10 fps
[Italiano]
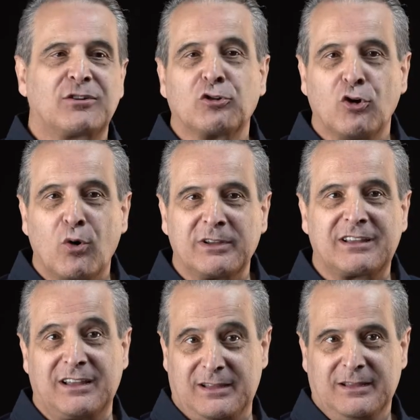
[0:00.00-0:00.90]

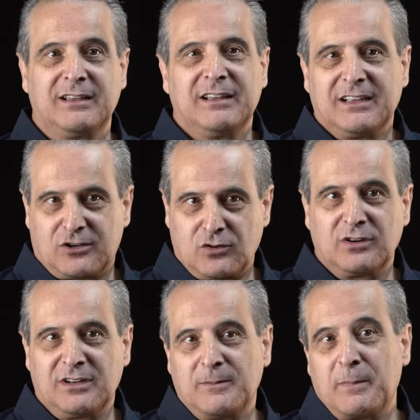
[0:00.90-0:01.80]
economiche,
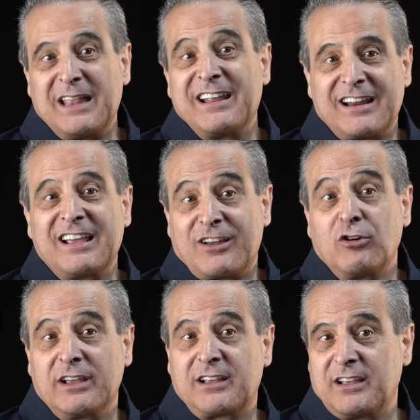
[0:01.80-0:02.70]
con le, le
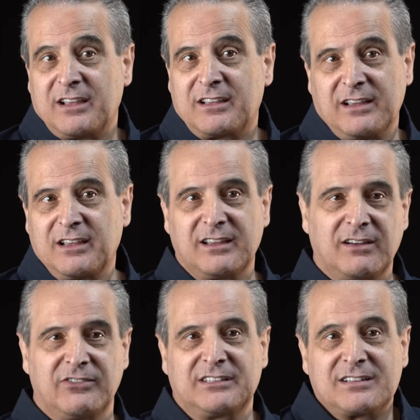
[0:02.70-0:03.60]
regole che, che, avete